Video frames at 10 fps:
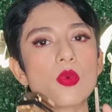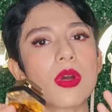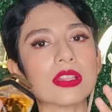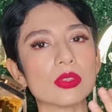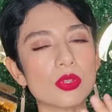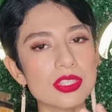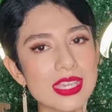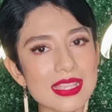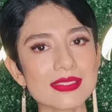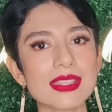Cuando
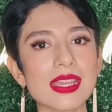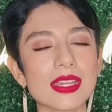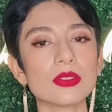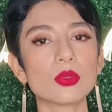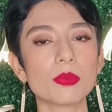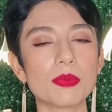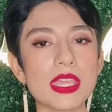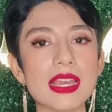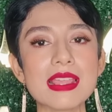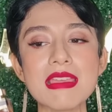ya seca en tu
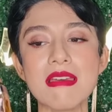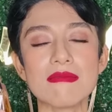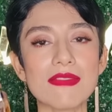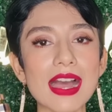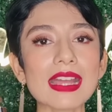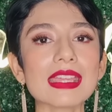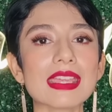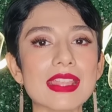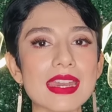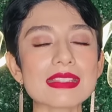piel va a
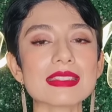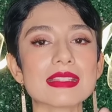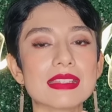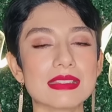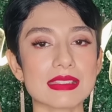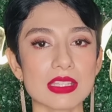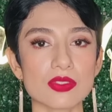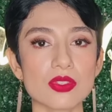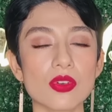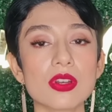quedar esta
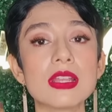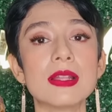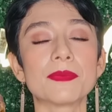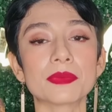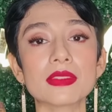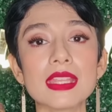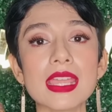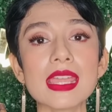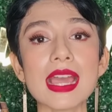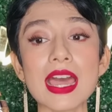sensación
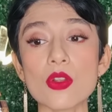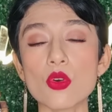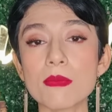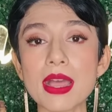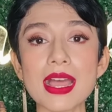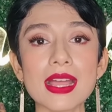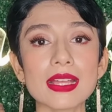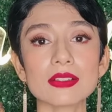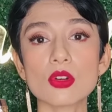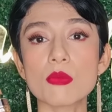de
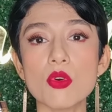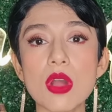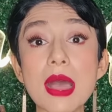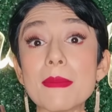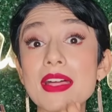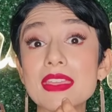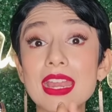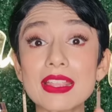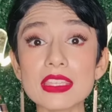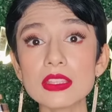aroma como
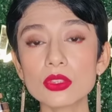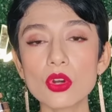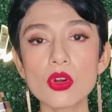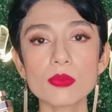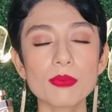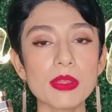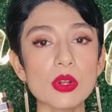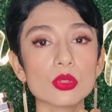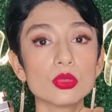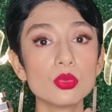amaderadito,
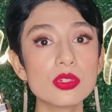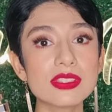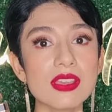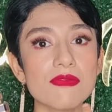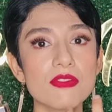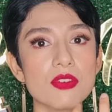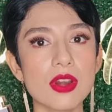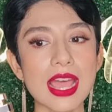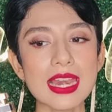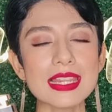pero dulce
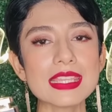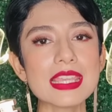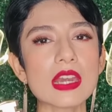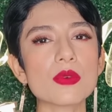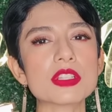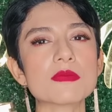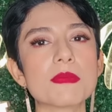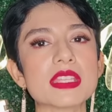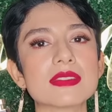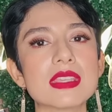floral y algo
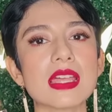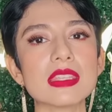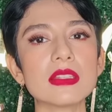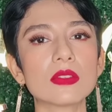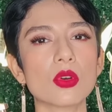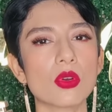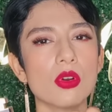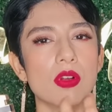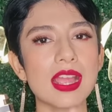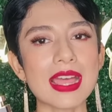especiadito,
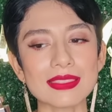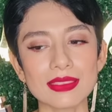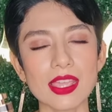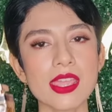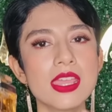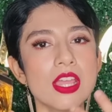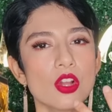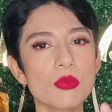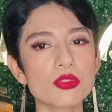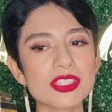crocante,
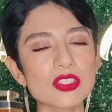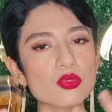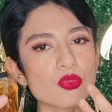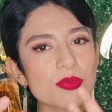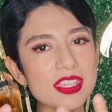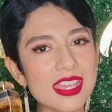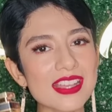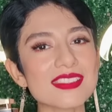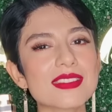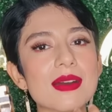como si
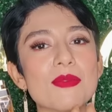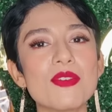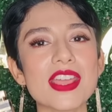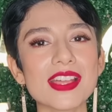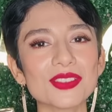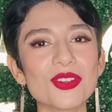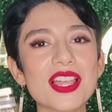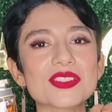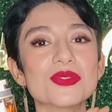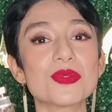estuvieras saboreando
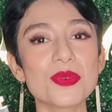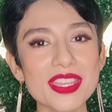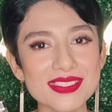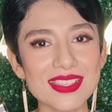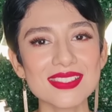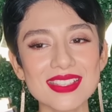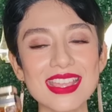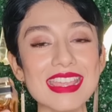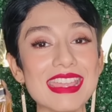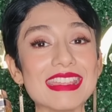las nueces
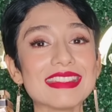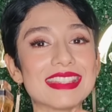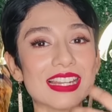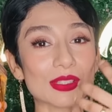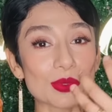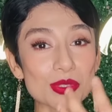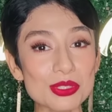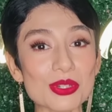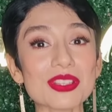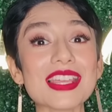entre el
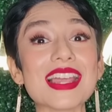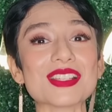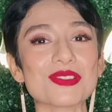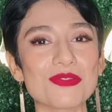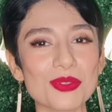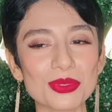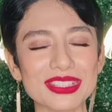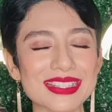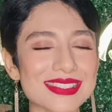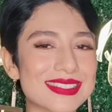dulzor de las frutas.